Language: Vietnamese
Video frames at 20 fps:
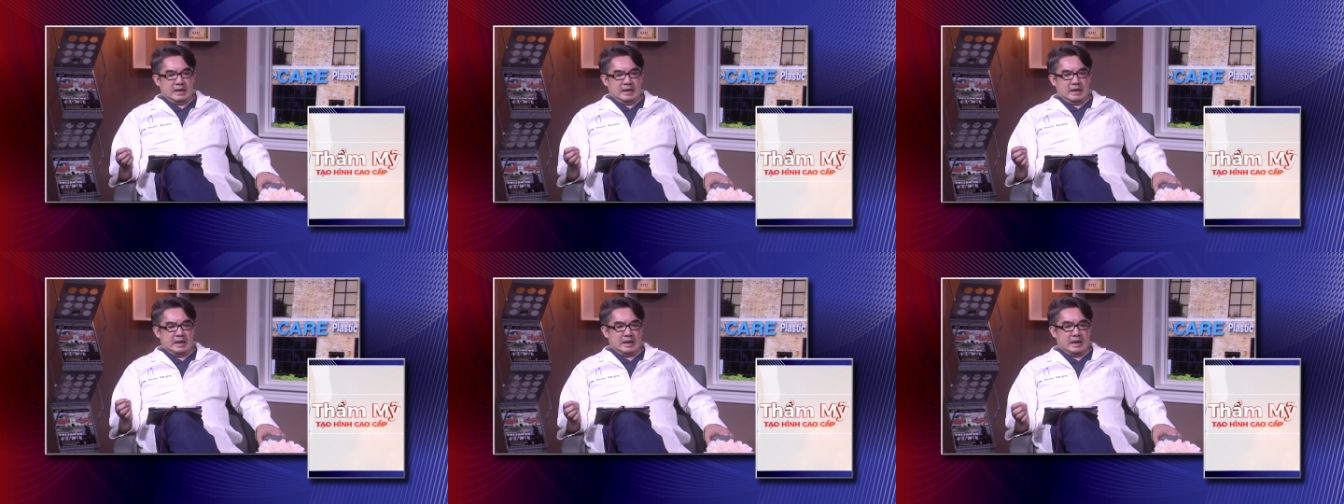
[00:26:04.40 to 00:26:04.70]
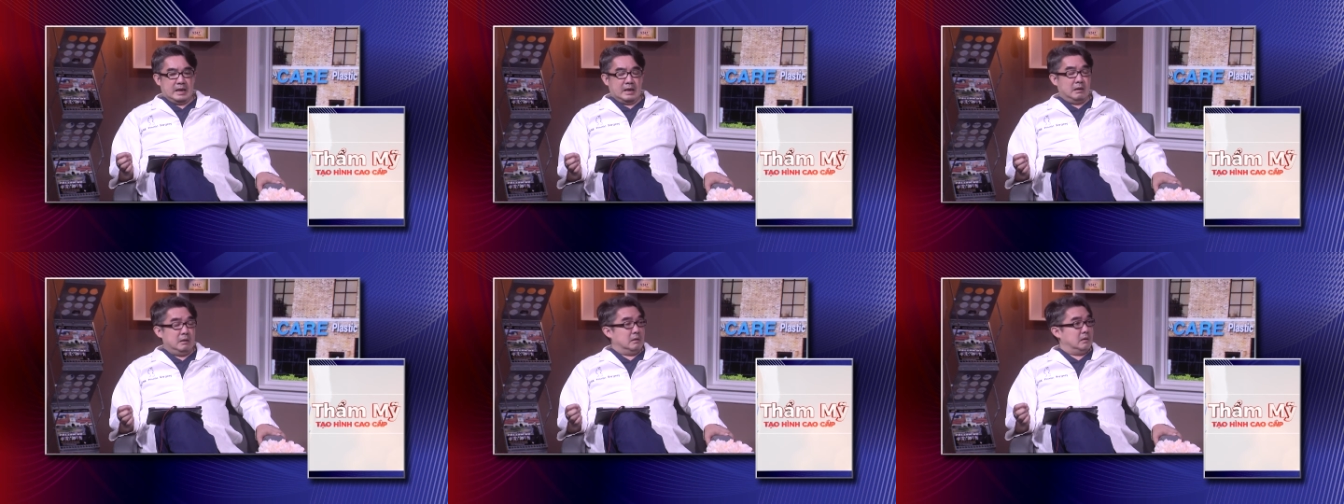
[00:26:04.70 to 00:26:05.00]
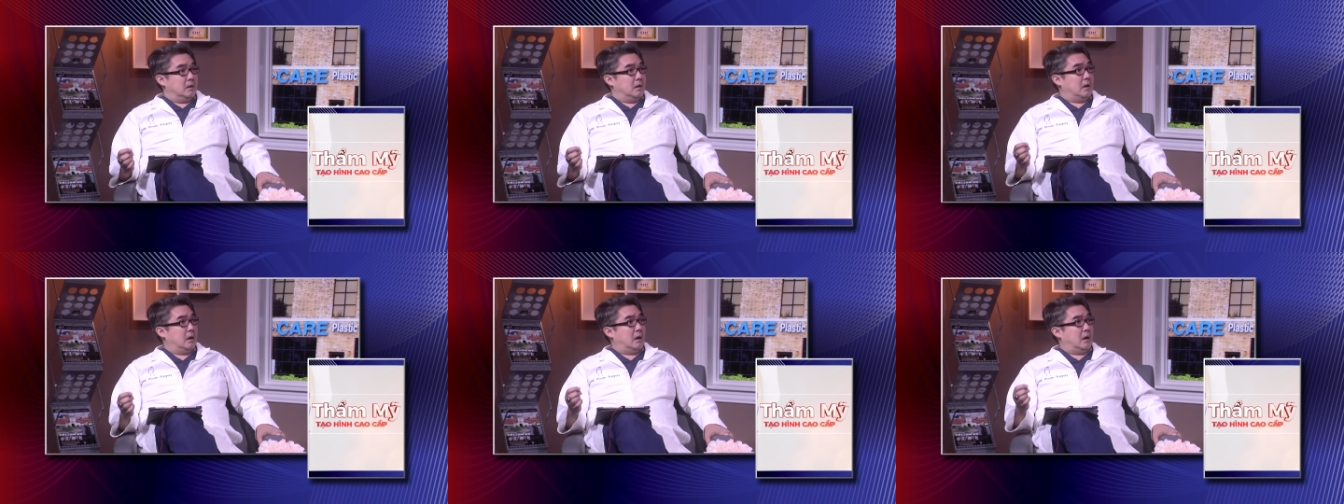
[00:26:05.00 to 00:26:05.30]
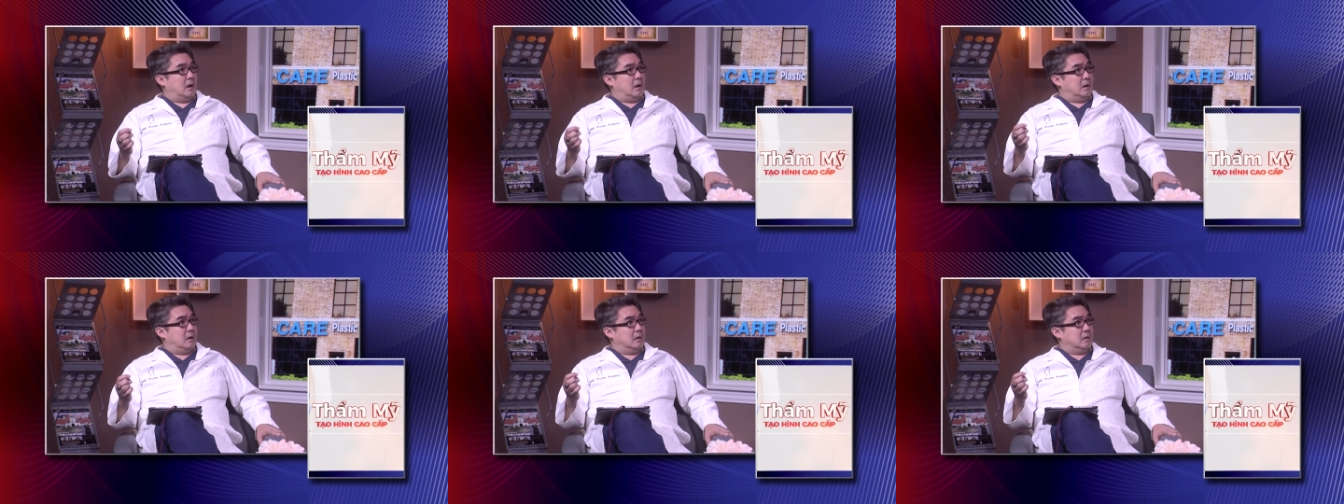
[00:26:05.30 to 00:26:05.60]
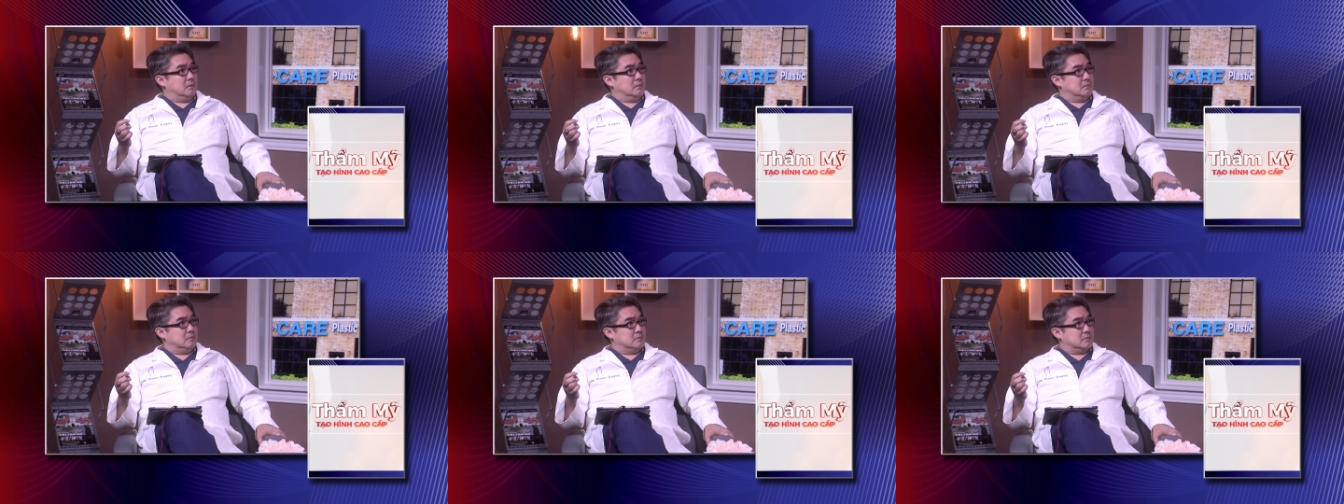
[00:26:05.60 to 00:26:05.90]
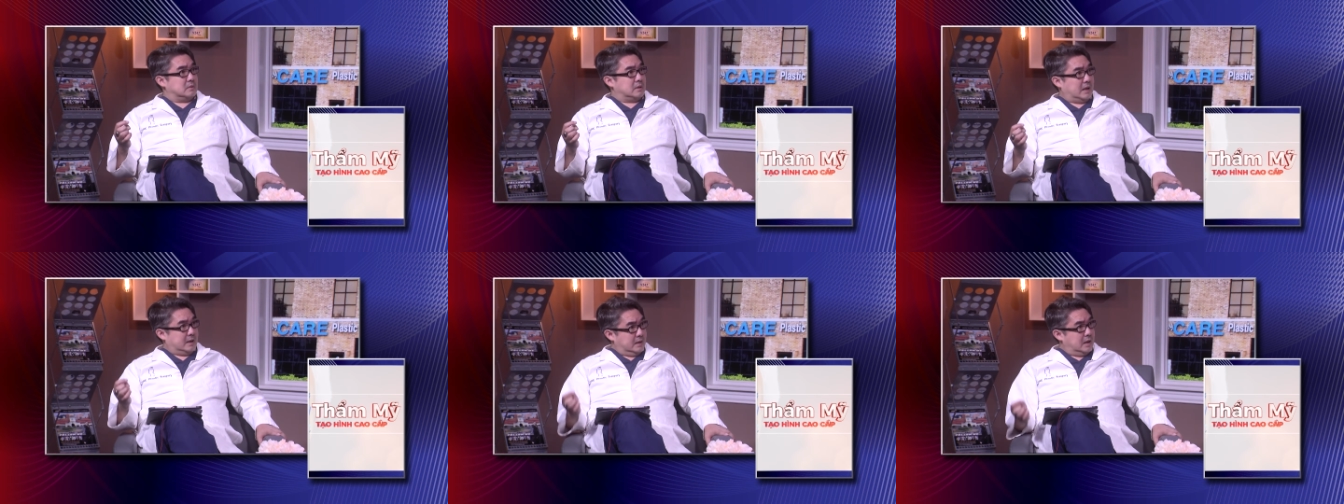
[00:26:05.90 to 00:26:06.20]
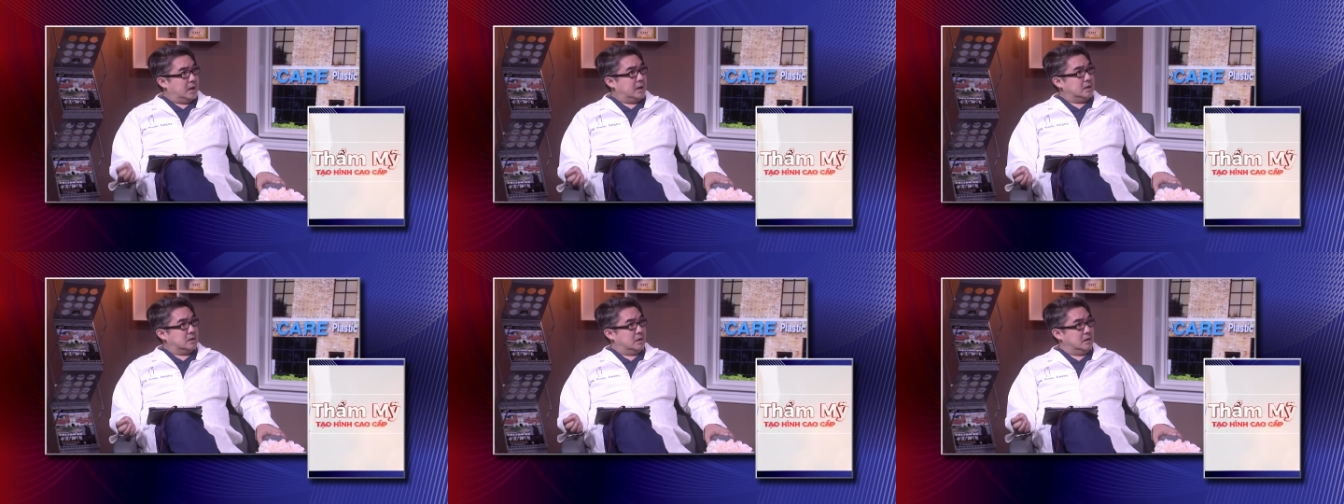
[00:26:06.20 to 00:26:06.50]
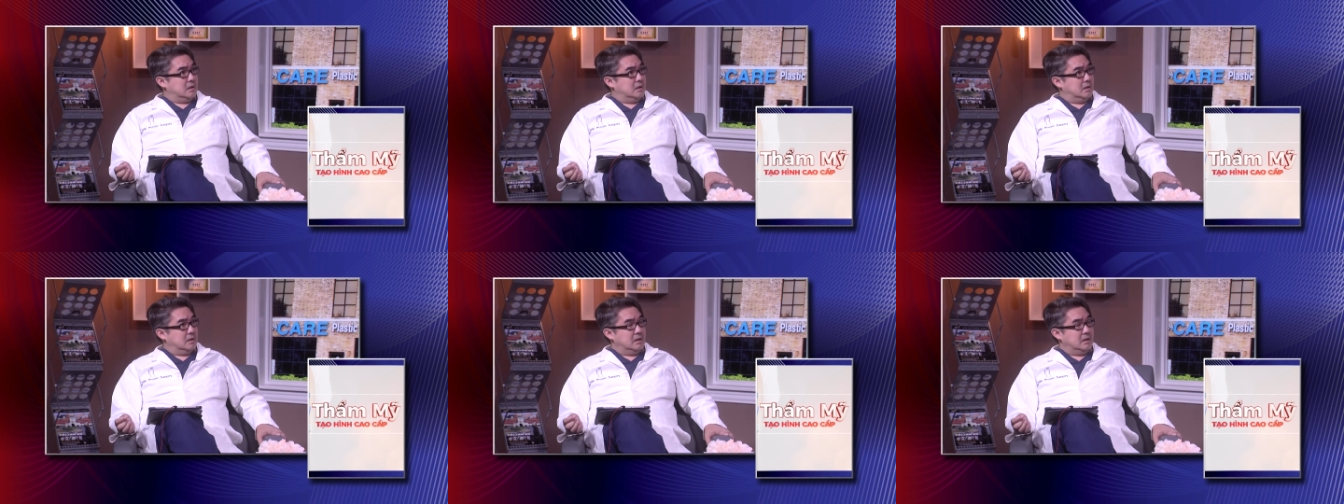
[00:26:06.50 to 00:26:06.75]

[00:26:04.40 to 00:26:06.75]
ra họ cả đời rồi